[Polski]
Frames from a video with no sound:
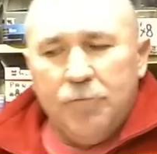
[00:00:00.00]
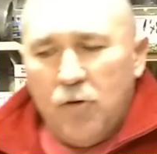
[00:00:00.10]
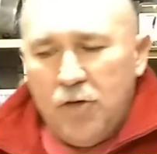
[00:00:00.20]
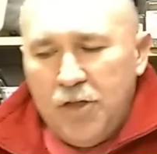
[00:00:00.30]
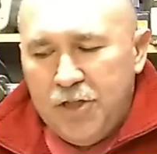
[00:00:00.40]

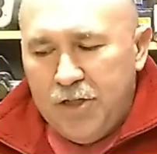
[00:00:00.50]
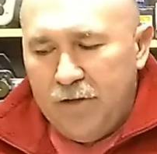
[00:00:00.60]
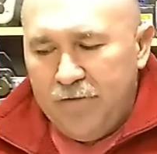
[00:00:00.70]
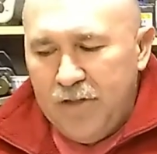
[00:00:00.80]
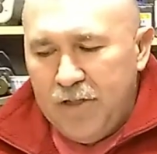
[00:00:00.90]

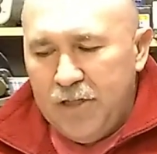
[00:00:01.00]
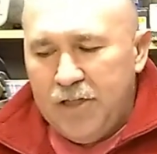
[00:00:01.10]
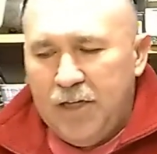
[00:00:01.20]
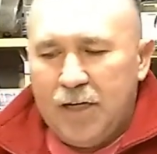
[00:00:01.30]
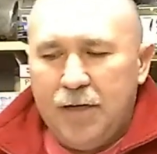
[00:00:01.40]
mogliście
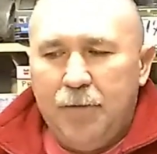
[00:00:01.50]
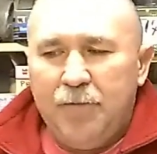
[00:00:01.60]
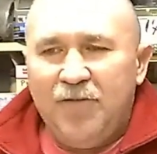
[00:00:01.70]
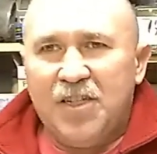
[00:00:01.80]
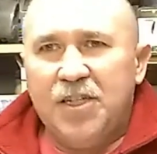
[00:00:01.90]
widzieć, jakie
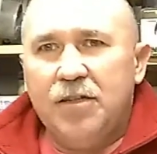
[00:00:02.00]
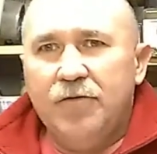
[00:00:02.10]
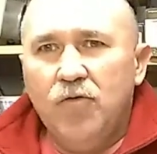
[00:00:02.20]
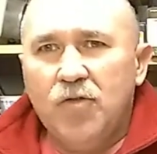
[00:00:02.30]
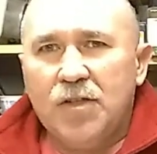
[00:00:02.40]
mam właśnie te
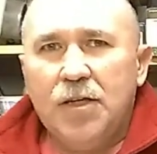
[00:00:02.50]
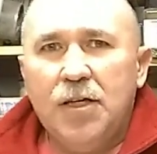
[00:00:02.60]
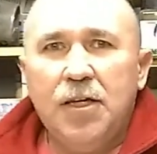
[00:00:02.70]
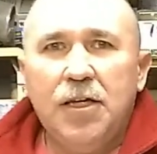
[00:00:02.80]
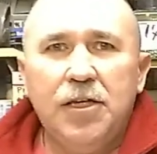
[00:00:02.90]

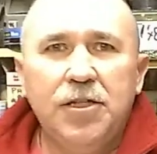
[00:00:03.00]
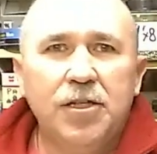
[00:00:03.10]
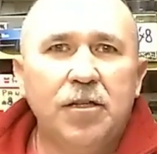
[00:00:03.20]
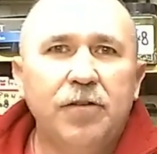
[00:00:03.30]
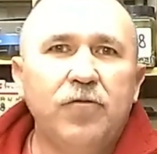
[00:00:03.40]
wózki i
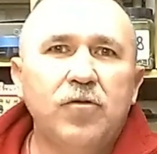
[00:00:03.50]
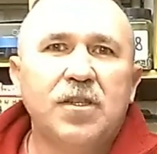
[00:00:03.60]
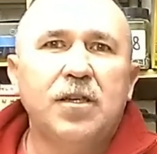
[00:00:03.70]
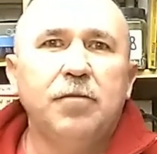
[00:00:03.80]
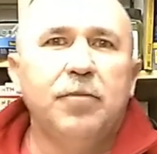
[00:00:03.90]
że te
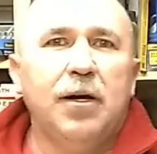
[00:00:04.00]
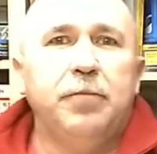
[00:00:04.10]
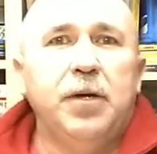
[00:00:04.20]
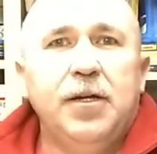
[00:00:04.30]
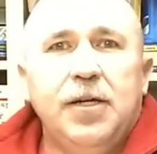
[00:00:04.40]
wózki
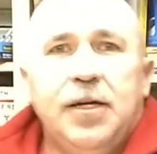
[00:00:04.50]
mam